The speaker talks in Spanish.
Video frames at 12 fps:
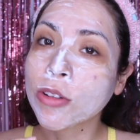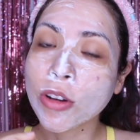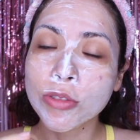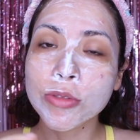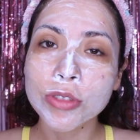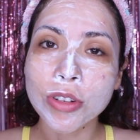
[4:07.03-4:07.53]

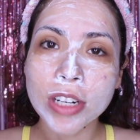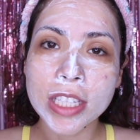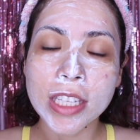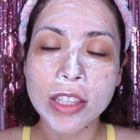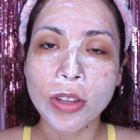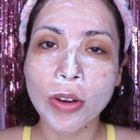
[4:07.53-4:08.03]
Con un
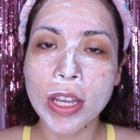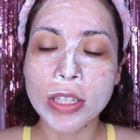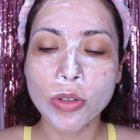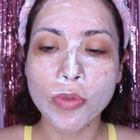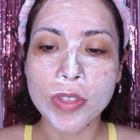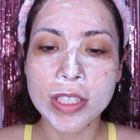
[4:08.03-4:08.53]
chorritito
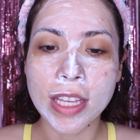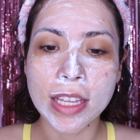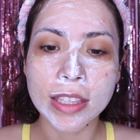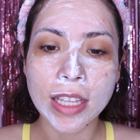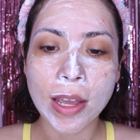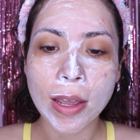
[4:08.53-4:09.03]
es
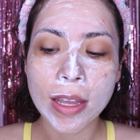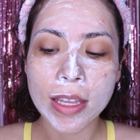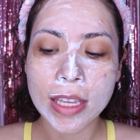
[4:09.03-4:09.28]
suficiente